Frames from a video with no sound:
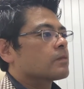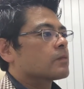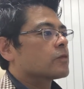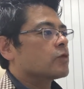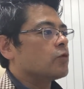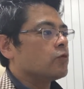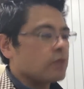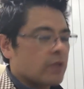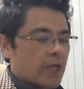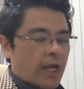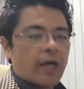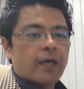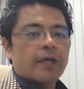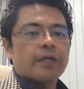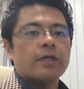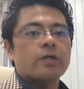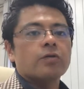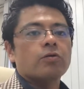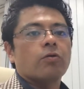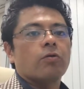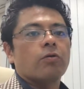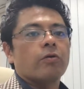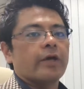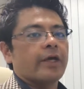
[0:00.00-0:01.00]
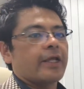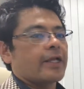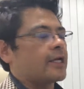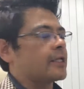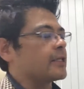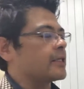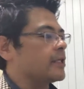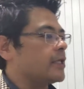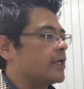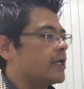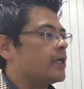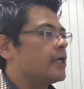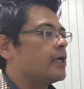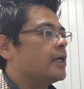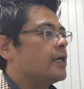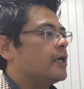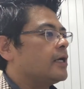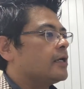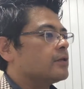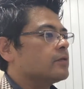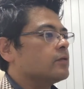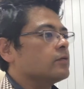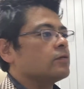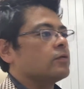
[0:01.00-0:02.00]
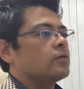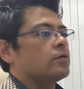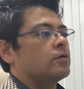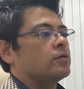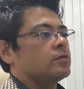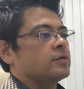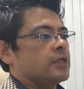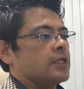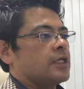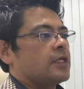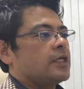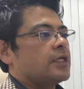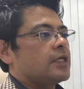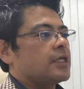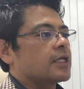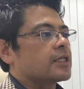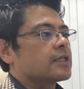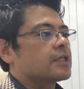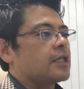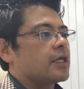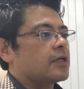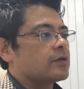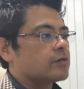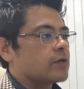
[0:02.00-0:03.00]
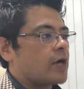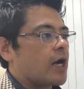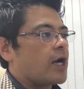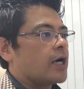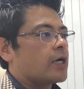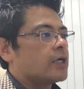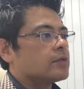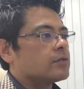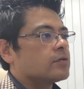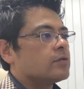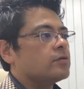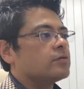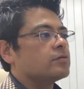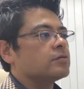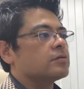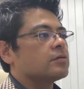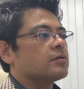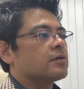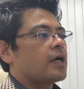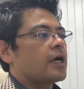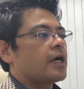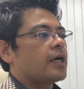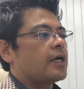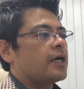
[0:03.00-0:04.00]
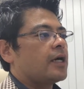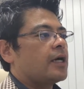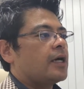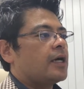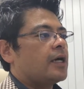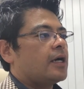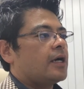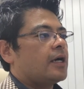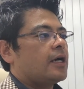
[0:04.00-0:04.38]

どんな人を選んでどのようにやっていくかということが